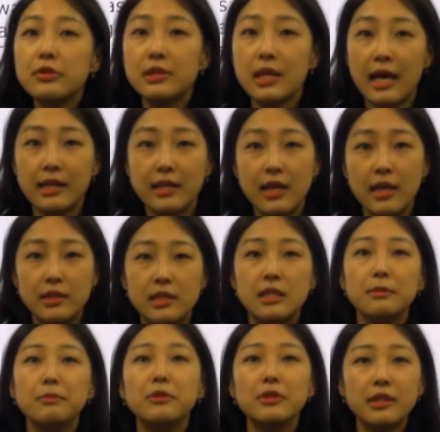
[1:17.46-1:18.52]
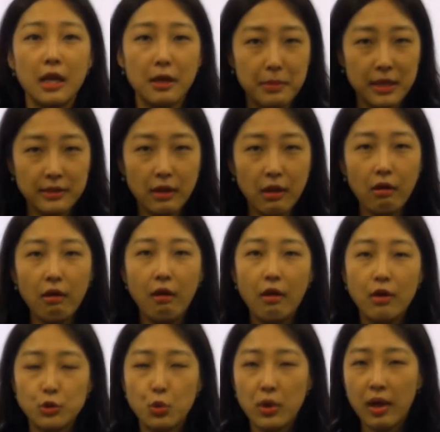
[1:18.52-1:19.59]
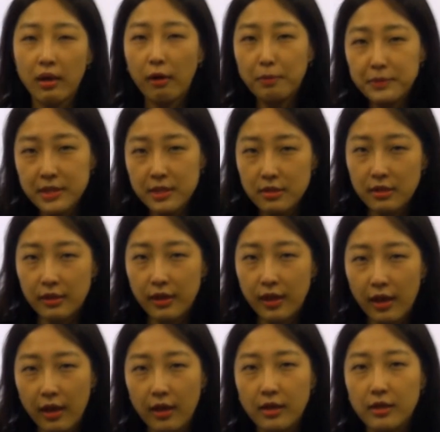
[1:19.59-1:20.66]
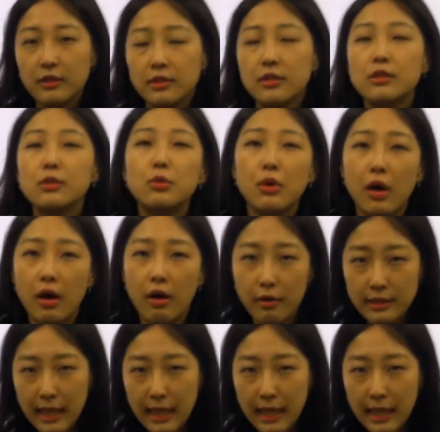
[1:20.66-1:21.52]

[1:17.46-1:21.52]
자기의 집을 삼아서 조개 껍질을 이렇게 들고 어,